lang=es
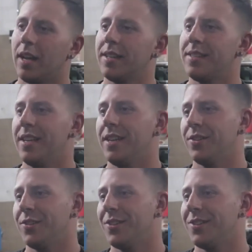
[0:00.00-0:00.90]
Así es,
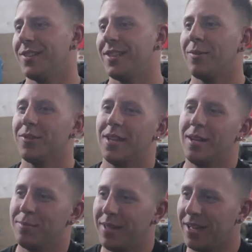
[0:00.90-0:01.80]
nosotros nos estamos
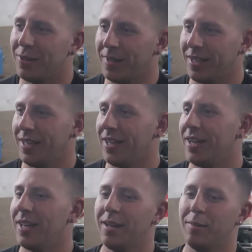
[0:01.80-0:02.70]
adaptando más que
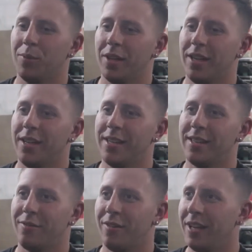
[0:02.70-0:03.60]
nada, porque
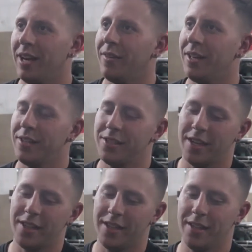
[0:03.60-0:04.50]
esta fábrica viene
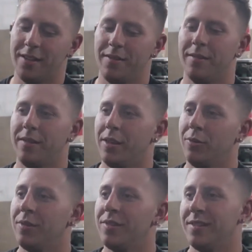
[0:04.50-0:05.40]
ya de,
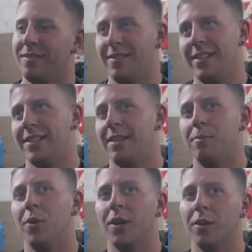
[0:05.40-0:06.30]
desde un
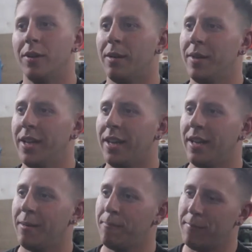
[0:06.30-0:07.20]
desemboque una
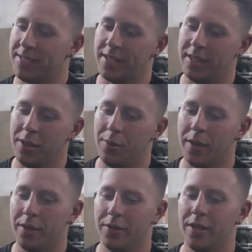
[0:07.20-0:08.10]
mirada más
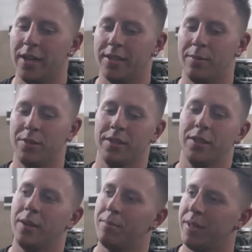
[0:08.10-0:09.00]
antigua y un día la estamos
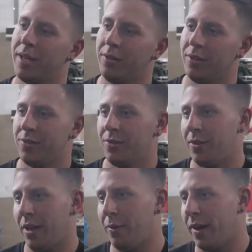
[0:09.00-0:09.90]
tratando de adaptar a lo que
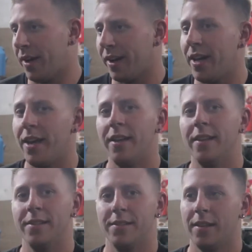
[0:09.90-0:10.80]
son las nuevas
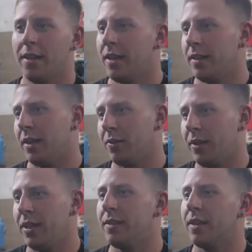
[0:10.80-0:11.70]
redes, tanto
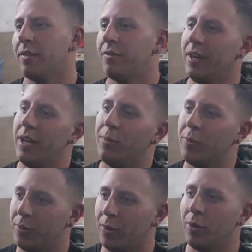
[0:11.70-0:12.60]
en Instagram,
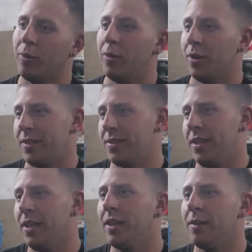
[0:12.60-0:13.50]
Facebook o los blogs en
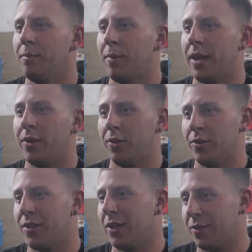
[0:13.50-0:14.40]
sí, para darnos a
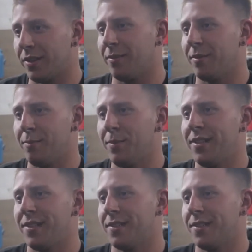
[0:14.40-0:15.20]
conocer con otras empresas.